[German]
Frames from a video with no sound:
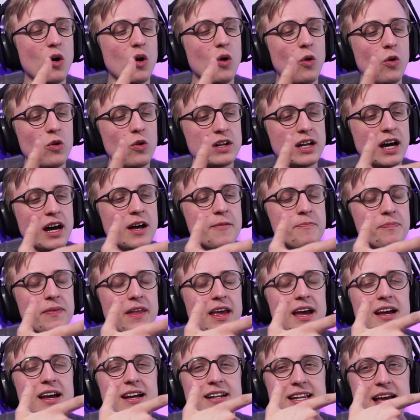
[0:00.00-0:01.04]
Oder
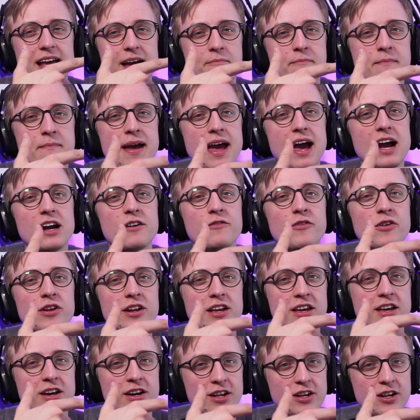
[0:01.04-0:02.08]
der
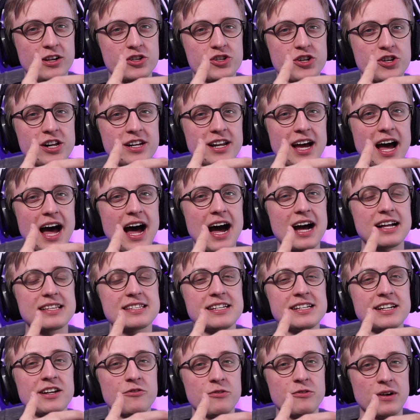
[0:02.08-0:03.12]
merkwürdige Hillichel, der
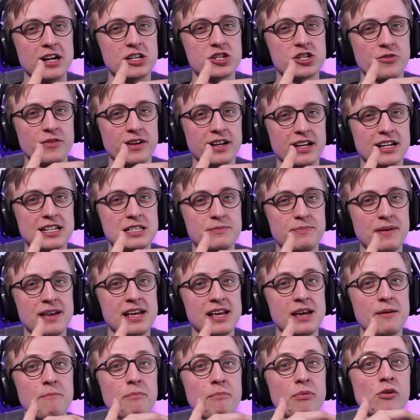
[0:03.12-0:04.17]
18 Adventuring XP
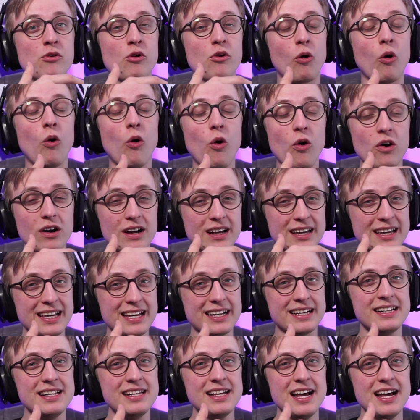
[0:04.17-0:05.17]
gibt pro Kill,